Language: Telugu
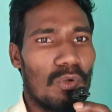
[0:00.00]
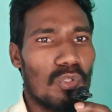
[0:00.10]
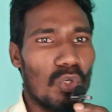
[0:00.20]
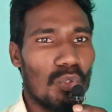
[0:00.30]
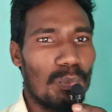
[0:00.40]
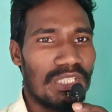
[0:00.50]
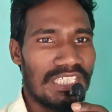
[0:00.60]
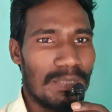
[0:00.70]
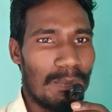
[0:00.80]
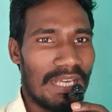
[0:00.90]
గుంటూరు
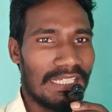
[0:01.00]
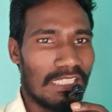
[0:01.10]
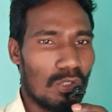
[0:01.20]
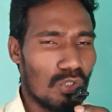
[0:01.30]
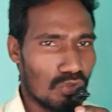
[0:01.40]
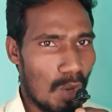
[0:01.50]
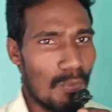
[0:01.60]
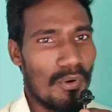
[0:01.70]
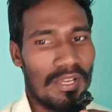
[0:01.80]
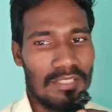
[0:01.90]
మిర్చి మార్కెట్లో
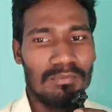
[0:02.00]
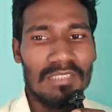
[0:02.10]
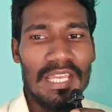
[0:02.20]
సోమవారం